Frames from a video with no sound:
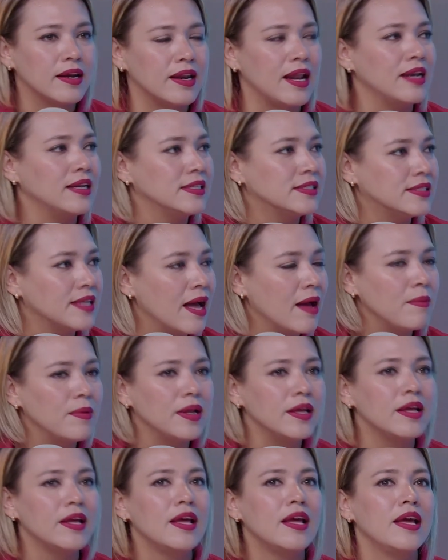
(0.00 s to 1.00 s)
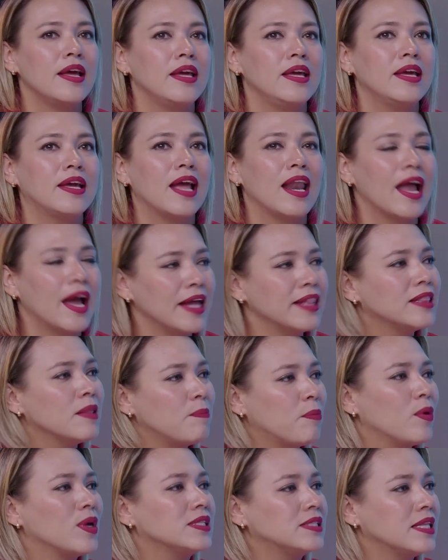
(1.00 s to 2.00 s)
realizable y que la
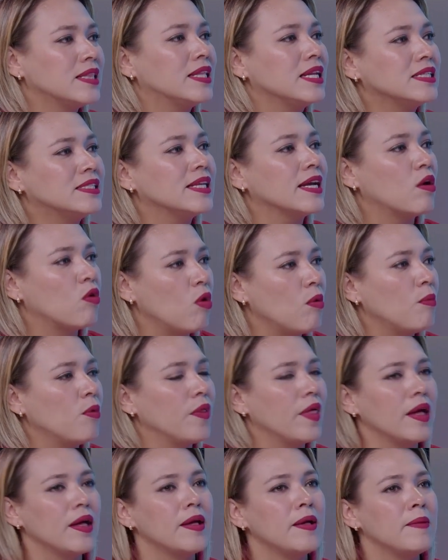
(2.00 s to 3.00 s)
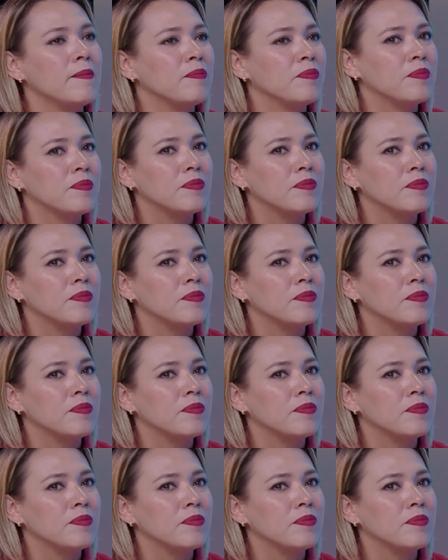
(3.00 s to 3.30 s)
gente pueda sentirse cómoda